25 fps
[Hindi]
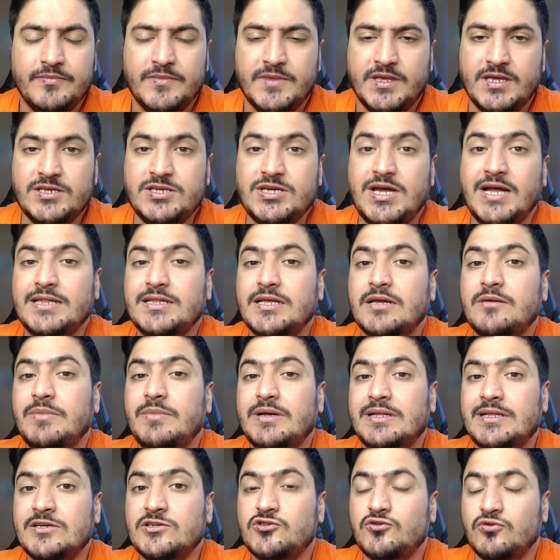कि जहां तक
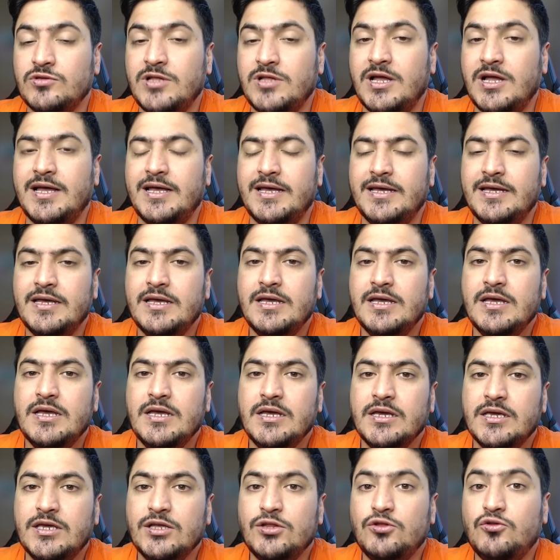मैंने सुना है
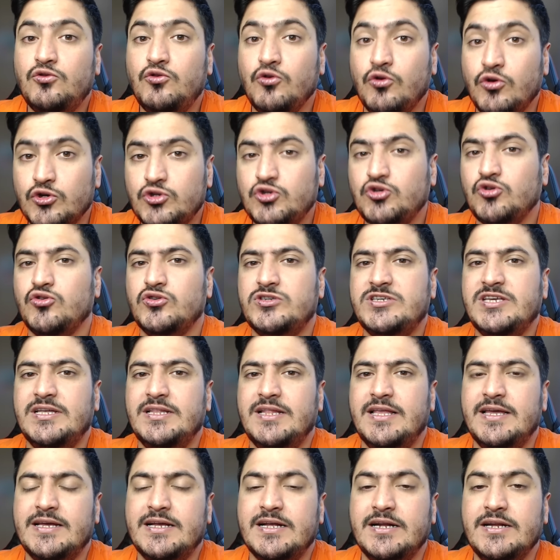कि 200 से
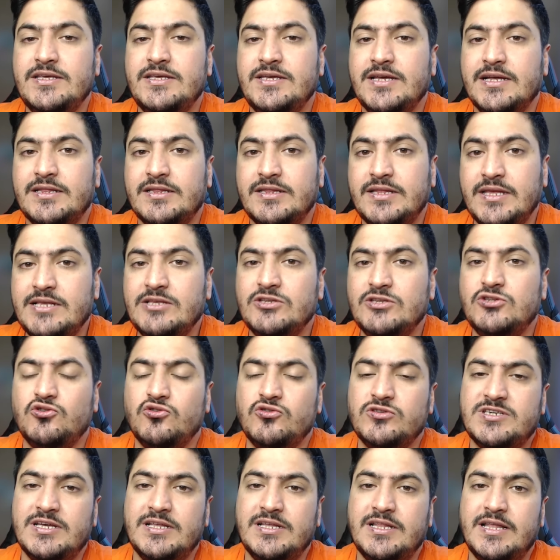लेकर या
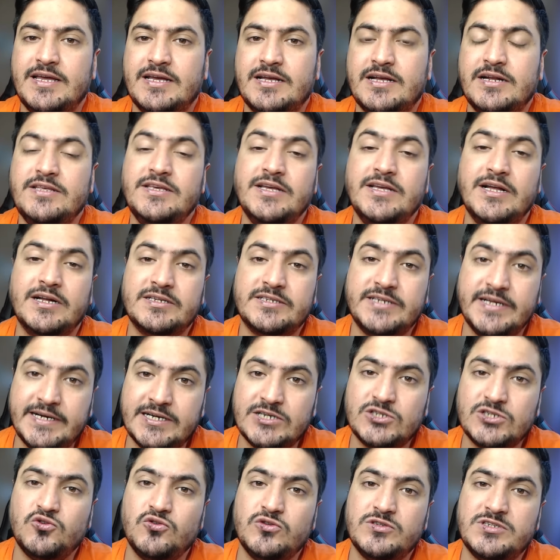300 से लेकर या
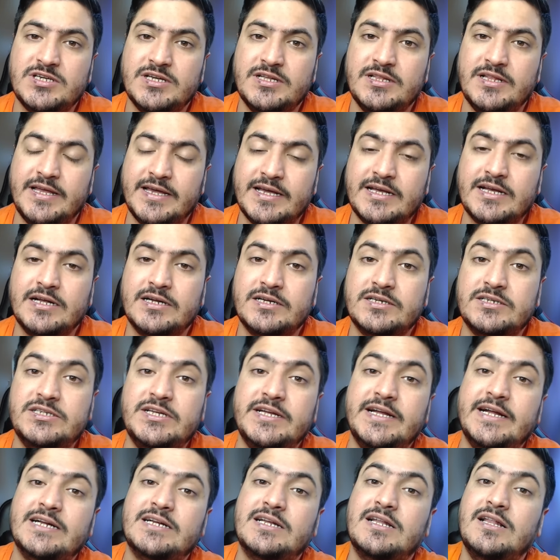150 से लेकर
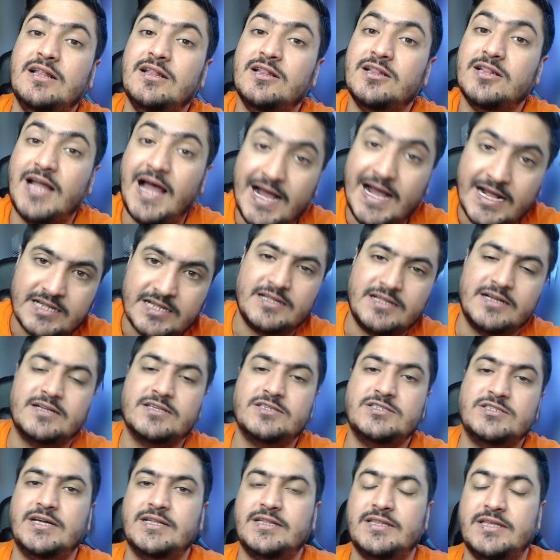डेढ़ लाख तक
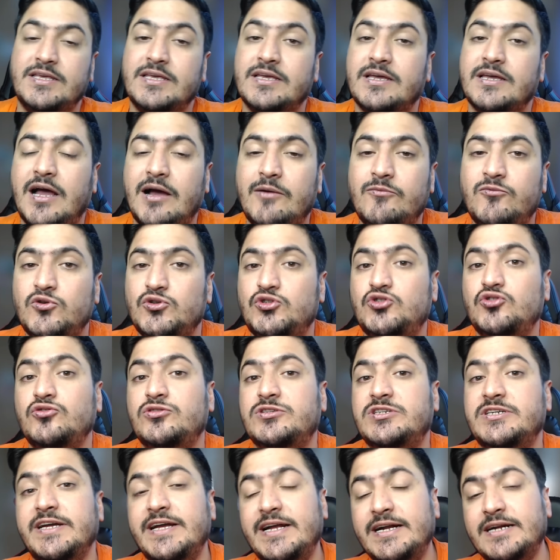जाती है अब वो जो
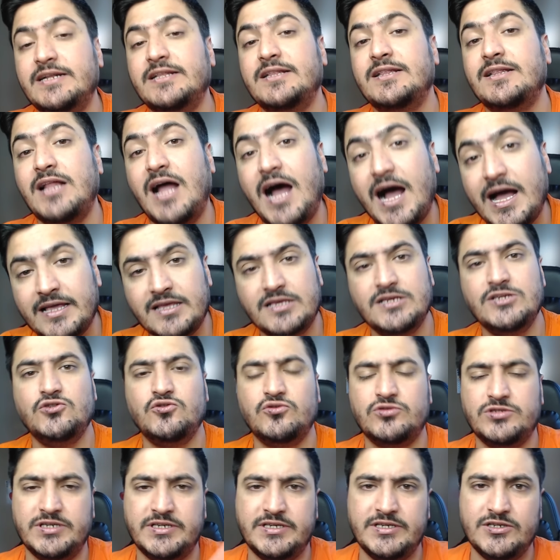डेढ़ लाख की
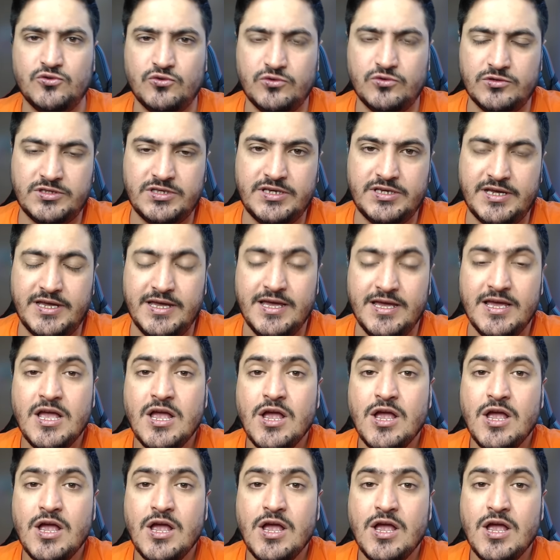जो टिकट होती है